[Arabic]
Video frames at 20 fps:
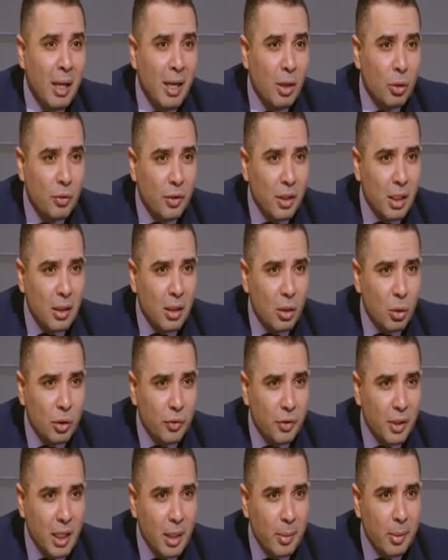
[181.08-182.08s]
قبلها لو تفتكر لو
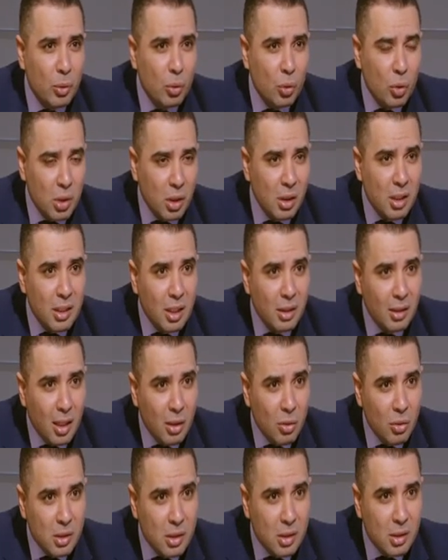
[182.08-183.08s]
تفتكر كنا وصلنا سان
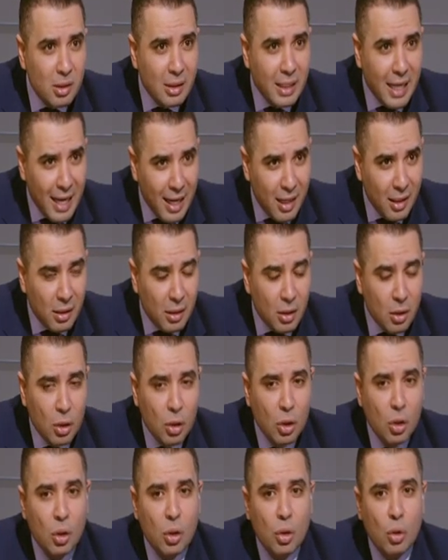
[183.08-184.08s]
داون النهائي نهائي
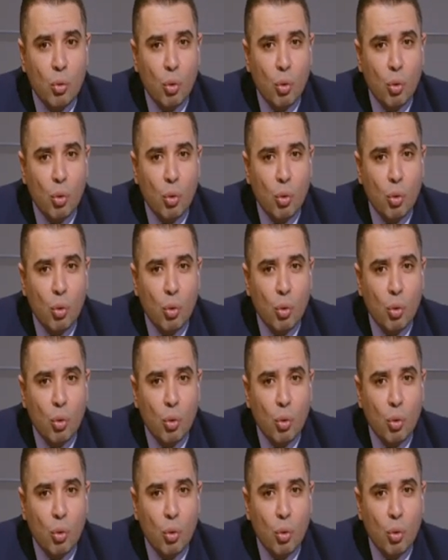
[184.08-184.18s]
اه